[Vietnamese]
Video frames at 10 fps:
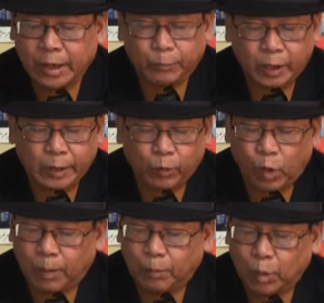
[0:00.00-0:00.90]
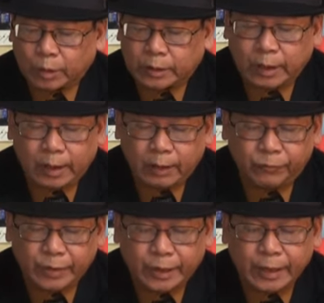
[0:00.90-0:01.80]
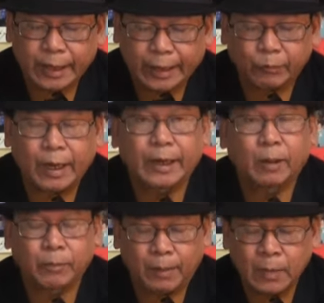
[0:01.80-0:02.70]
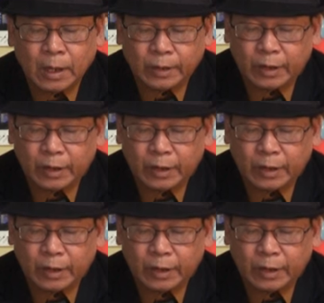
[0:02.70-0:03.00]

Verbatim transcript: Nhiệm kỳ của một à, vị trí này kéo dài năm năm.